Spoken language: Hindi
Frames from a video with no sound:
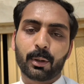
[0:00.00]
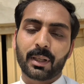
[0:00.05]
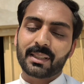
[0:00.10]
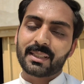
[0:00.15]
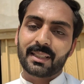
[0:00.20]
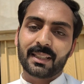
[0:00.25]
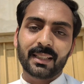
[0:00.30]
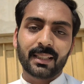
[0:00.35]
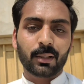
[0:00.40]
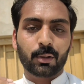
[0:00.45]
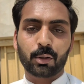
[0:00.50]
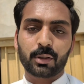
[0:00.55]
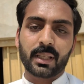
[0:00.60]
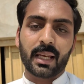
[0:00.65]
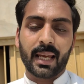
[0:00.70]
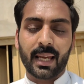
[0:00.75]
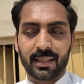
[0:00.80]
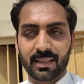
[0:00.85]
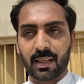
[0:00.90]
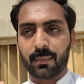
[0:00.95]
क्योंकि सीन ही कुछ
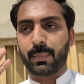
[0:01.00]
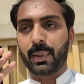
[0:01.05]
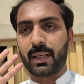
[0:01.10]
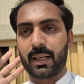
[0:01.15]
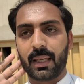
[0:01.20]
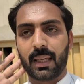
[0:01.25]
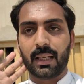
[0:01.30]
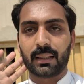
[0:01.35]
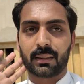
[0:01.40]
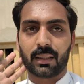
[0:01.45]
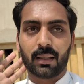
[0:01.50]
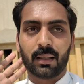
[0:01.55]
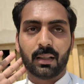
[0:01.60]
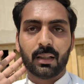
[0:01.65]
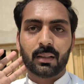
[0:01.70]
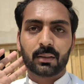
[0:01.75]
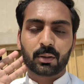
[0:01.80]
ऐसा बन गया था